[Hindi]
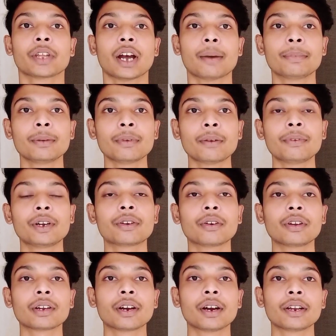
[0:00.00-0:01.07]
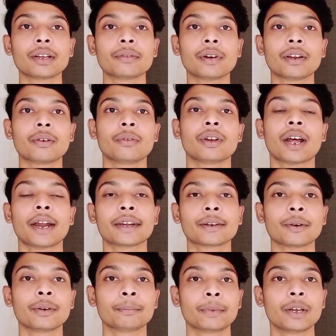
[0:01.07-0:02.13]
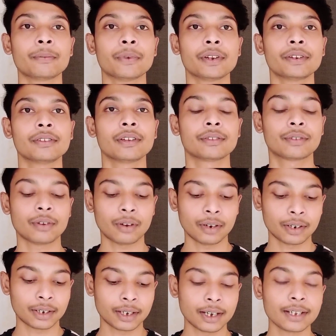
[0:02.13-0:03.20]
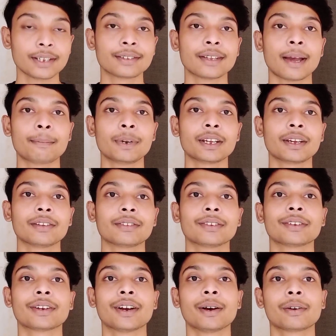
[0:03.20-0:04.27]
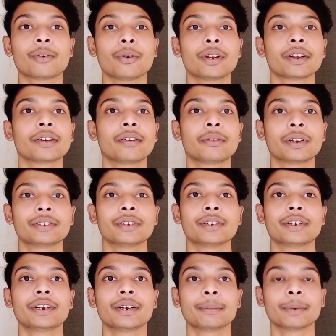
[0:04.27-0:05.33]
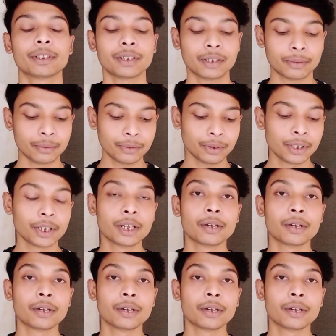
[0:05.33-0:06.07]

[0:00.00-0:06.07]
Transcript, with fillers: अभी मैं विड्रॉल लगाने वाला हूँ लाइटकॉइन पे वन ईयर्स डॉलर का इस एप्लीकेशन का कोइन कन्वर्जन रेट बता दूँ